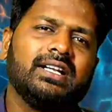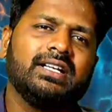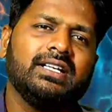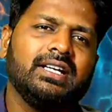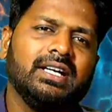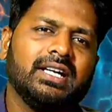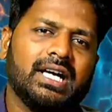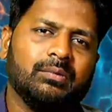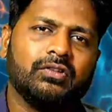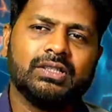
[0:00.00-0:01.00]
இன்றைக்கு
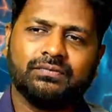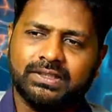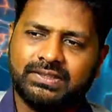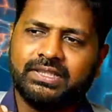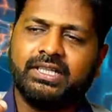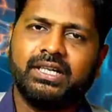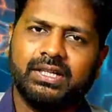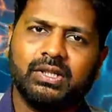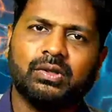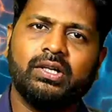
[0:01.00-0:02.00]
நாம் வந்து ஃபஸ்ட்டு
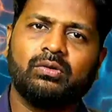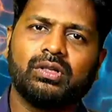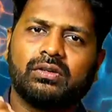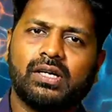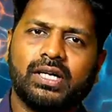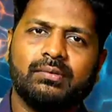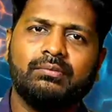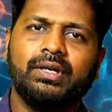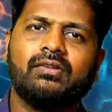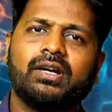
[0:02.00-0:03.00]
எடுத்தவொடனே ஒருத்தவங்களை
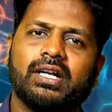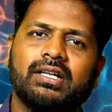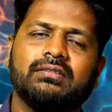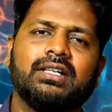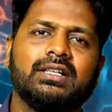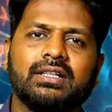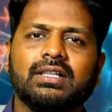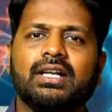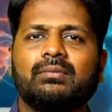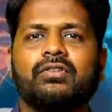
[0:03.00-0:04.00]
நம்பி அவரை நல்லவருந்து
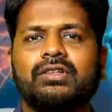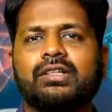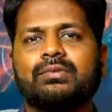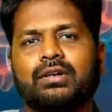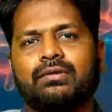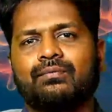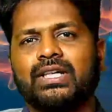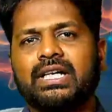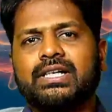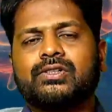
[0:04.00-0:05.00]
தான் நம்ம வந்து இது பண்ணுறோம்
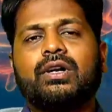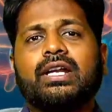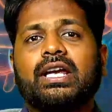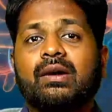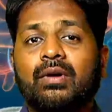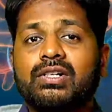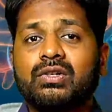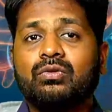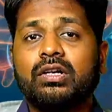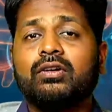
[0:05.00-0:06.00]
ஸோ இன்றைக்கு
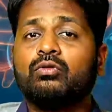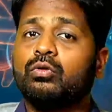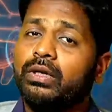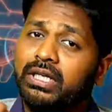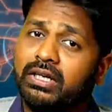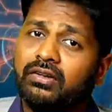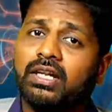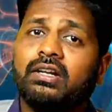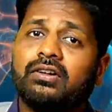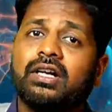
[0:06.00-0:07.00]
ஏமாற்றக்கூடியவர்கள் உண்மையிலேயே
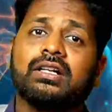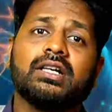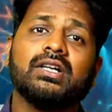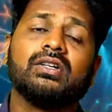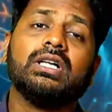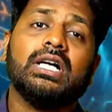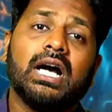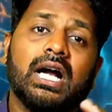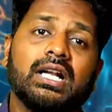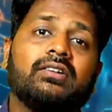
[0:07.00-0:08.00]
அவர் நல்லவராக இருந்தாலும்
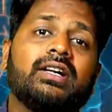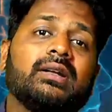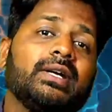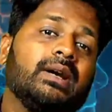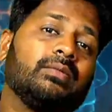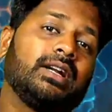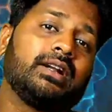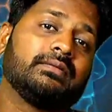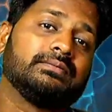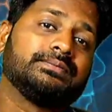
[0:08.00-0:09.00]
ஆனால் அவர் நம்ம
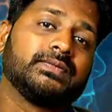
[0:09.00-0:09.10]
ஏமாற்றுறது